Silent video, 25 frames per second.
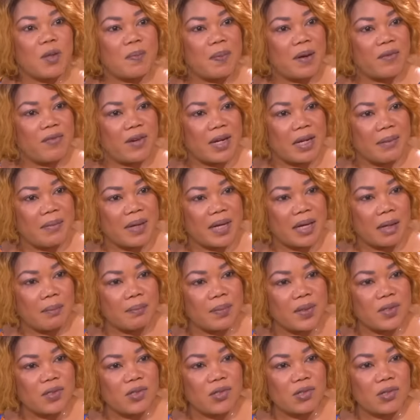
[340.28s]
pas voir les mecs en
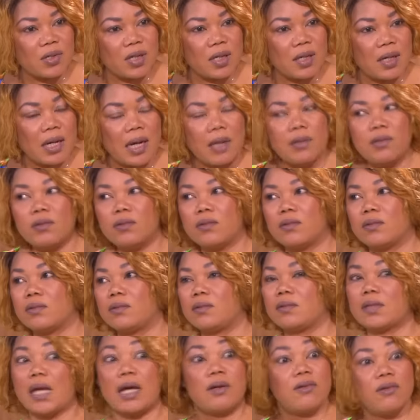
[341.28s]
peinture. Hein. Ah, ah carrément,
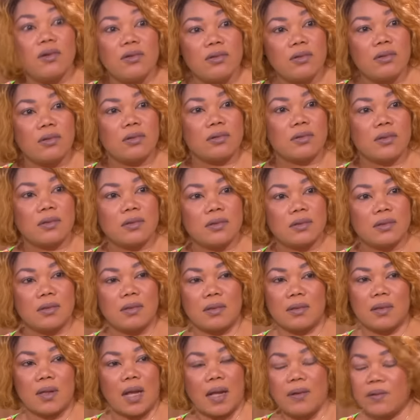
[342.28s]
ah rejet totalement de la
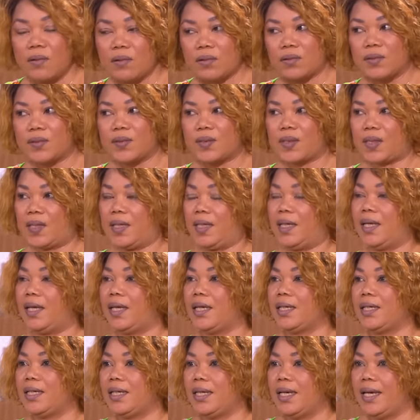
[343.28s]
jante masculine.
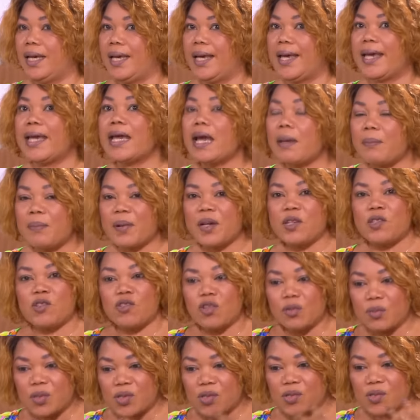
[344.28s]
Et après, je suis
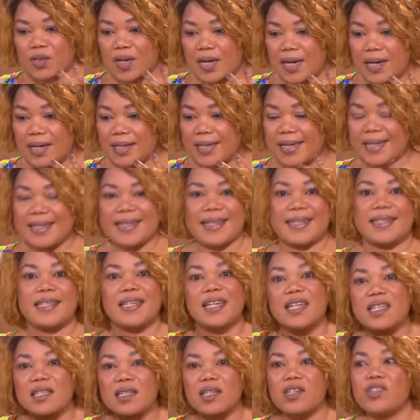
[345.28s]
tombée sur un qui était
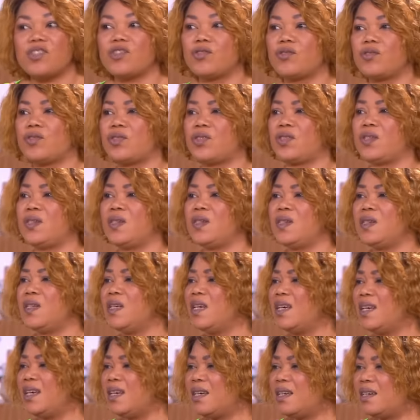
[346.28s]
très, très gentil,
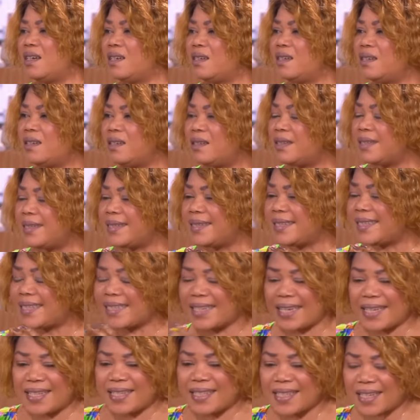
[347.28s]
euh,
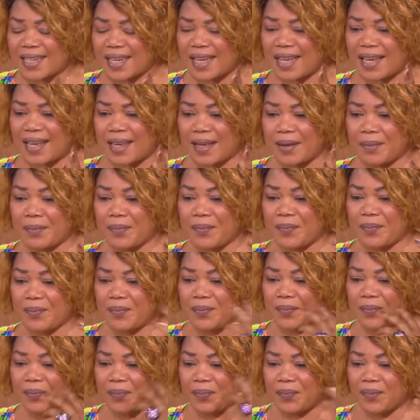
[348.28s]
très, très...
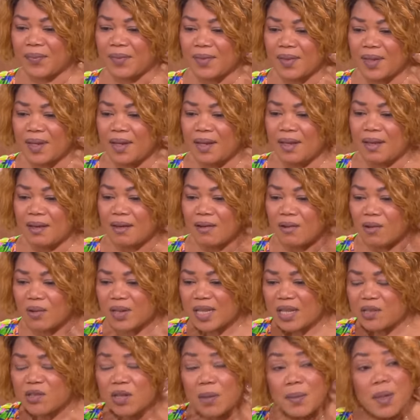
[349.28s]
Hmm, on
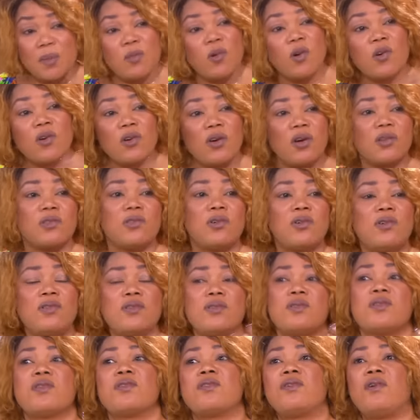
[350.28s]
était sur la même longueur
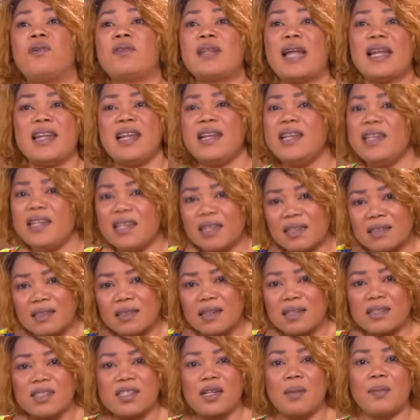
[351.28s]
d'onde, on allait lire
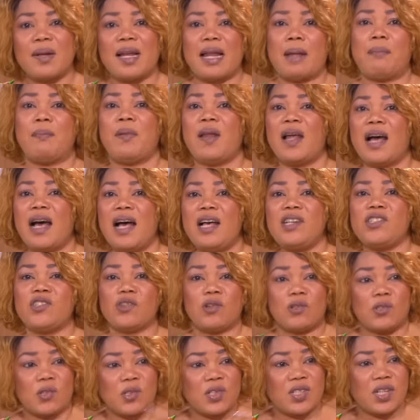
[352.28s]
ensemble à la plage, on
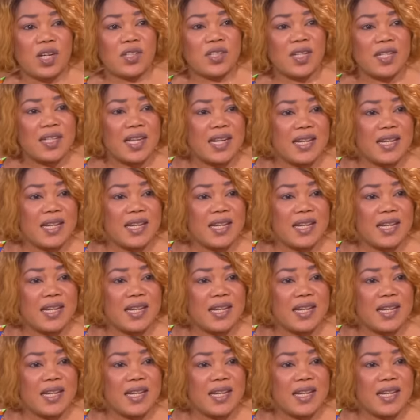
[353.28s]
amoureux, des